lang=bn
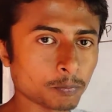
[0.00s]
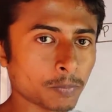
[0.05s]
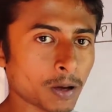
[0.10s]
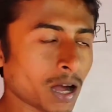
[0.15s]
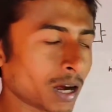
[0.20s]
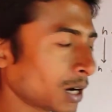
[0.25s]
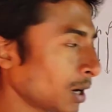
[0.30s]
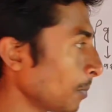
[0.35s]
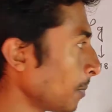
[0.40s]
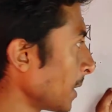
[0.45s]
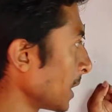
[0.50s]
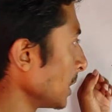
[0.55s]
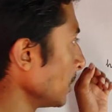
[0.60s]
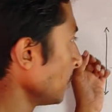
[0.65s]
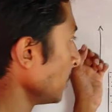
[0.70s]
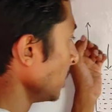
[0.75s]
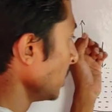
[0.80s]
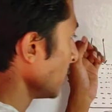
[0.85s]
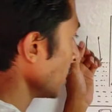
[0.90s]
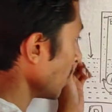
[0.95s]
ফাঁকা পাইপ
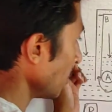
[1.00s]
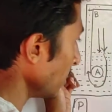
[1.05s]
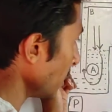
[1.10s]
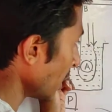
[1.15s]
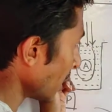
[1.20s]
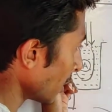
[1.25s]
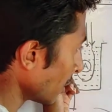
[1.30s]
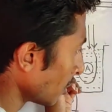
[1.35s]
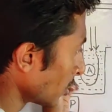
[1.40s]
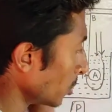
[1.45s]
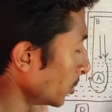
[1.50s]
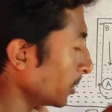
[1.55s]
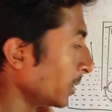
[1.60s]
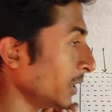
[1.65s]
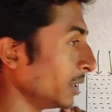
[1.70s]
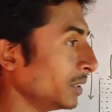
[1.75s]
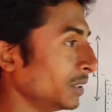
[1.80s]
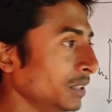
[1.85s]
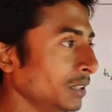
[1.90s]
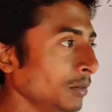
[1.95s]
নিয়ে আমরা
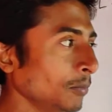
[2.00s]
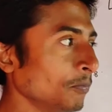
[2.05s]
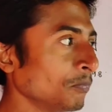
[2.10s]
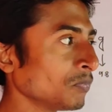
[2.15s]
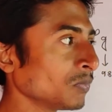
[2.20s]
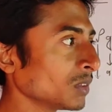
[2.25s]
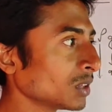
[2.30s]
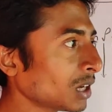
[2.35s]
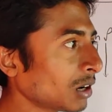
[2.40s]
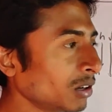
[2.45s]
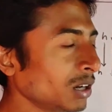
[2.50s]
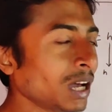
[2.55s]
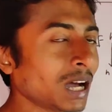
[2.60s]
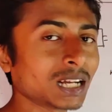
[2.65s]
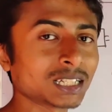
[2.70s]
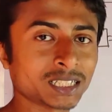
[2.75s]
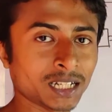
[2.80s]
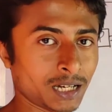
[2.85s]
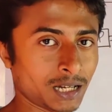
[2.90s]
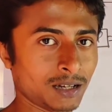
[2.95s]
ঢুকিয়ে দিই তাহলে
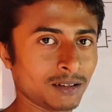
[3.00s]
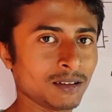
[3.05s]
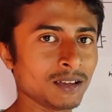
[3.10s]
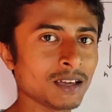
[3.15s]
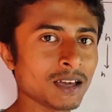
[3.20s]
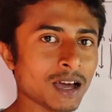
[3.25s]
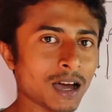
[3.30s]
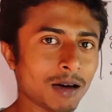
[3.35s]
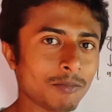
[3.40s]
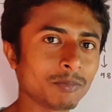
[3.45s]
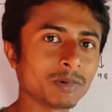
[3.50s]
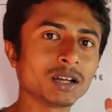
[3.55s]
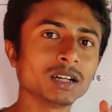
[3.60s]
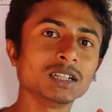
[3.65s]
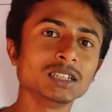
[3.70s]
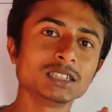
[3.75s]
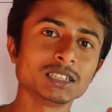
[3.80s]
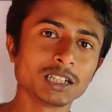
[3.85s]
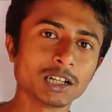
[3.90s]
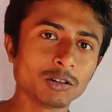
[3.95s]
আসে না আমরা
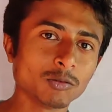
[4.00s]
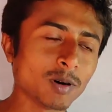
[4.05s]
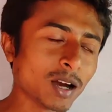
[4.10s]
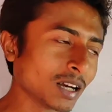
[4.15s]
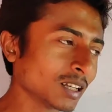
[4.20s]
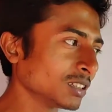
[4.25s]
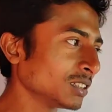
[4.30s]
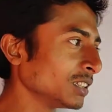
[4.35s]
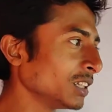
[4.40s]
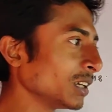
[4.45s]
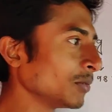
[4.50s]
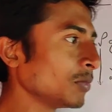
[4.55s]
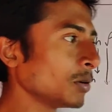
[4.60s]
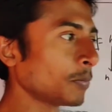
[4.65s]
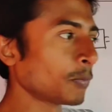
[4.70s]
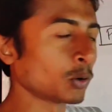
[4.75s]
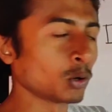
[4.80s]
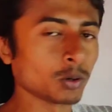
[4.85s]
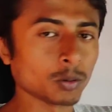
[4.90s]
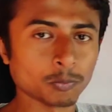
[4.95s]
নিজেরাও বাড়িতে দেখবে
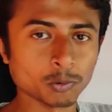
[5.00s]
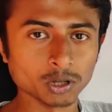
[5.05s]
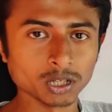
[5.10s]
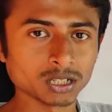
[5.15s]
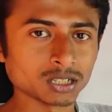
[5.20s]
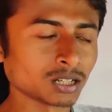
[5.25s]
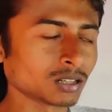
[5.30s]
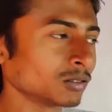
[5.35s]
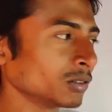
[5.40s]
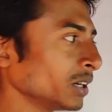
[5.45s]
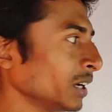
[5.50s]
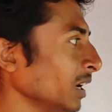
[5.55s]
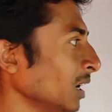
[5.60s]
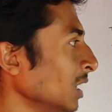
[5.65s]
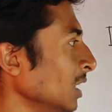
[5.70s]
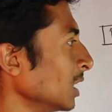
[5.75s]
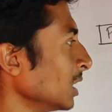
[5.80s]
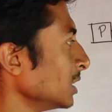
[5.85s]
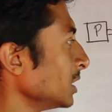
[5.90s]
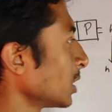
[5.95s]
পরীক্ষা করে
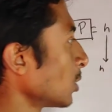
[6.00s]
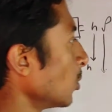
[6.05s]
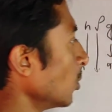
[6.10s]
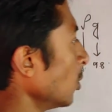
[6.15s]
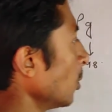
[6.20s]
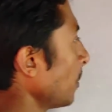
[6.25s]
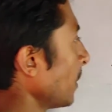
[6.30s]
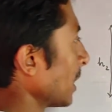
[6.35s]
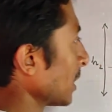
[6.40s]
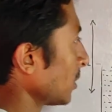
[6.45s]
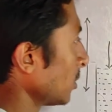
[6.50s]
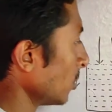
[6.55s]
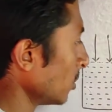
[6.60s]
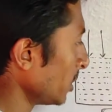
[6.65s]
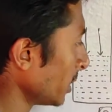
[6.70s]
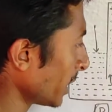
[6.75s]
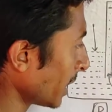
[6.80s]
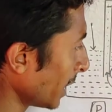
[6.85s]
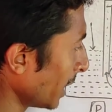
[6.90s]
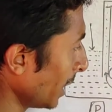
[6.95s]
যে কোনো পাত্র
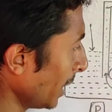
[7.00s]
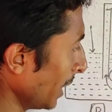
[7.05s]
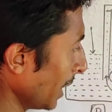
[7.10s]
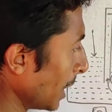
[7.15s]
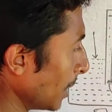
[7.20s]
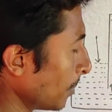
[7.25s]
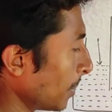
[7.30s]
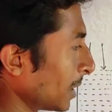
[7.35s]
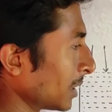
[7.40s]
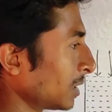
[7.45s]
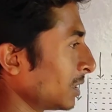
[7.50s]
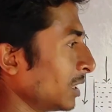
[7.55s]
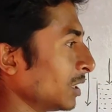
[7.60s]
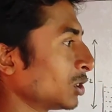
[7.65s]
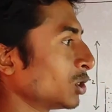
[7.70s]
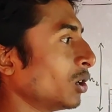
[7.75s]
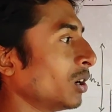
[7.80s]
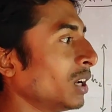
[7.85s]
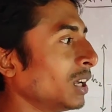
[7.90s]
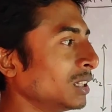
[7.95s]
থেকে এই পাত্রে
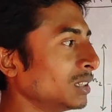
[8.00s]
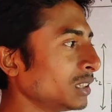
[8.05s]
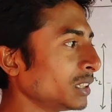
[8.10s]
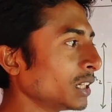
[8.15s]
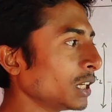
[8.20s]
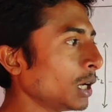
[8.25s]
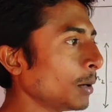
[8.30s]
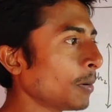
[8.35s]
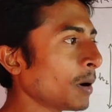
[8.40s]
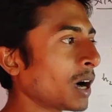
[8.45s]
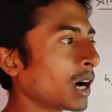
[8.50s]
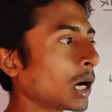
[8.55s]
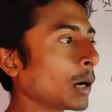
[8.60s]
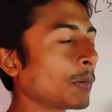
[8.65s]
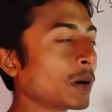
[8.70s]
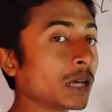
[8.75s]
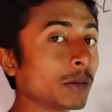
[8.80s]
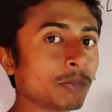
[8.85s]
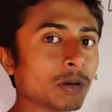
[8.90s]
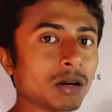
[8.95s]
জল আনতে গেলে ফাঁকা
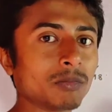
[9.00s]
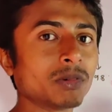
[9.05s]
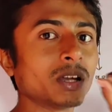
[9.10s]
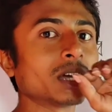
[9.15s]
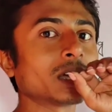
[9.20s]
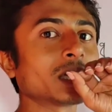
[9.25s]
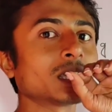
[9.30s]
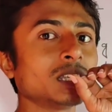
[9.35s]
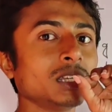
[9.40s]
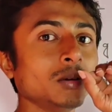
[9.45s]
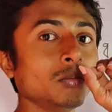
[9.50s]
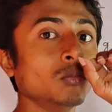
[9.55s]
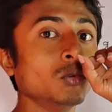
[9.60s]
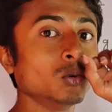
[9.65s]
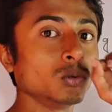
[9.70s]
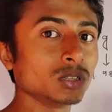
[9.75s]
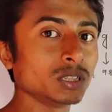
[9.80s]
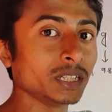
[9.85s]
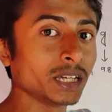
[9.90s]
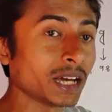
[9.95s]
পাইপে আমরা আগে কি
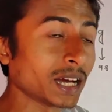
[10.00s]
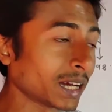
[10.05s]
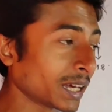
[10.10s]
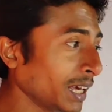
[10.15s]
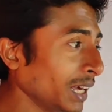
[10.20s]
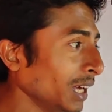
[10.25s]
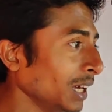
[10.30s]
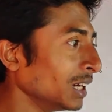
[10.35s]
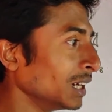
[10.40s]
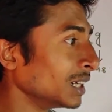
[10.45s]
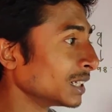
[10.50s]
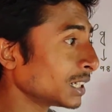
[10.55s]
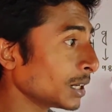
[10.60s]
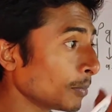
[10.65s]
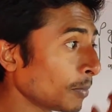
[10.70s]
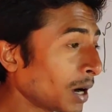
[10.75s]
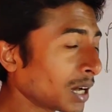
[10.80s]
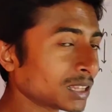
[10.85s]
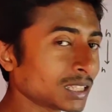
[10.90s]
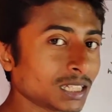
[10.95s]
মুখ দিয়ে আগে সেই
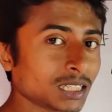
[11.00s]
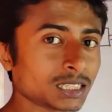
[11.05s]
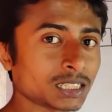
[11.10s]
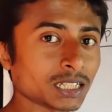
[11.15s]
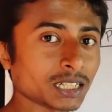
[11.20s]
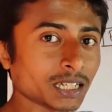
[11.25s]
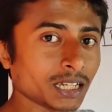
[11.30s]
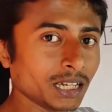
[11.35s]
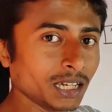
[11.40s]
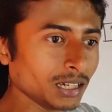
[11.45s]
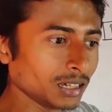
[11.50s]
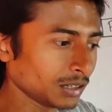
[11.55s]
বাতাসটাকে